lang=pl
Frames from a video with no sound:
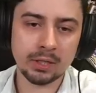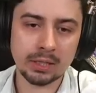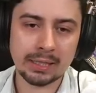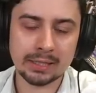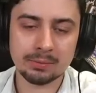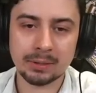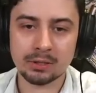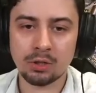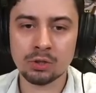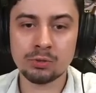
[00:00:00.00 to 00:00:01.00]
e,
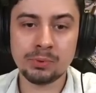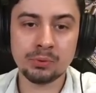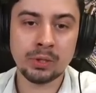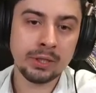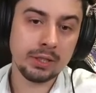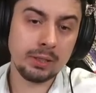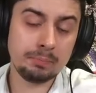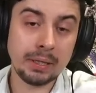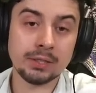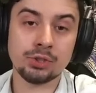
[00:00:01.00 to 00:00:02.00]
Hetman odbił
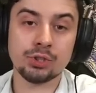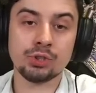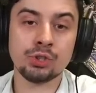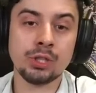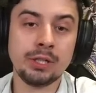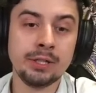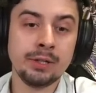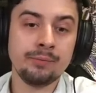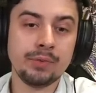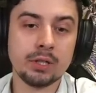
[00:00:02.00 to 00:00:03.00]
i B6, czyli
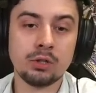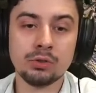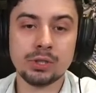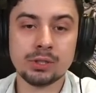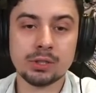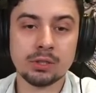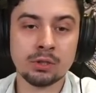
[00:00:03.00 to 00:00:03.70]
goniec,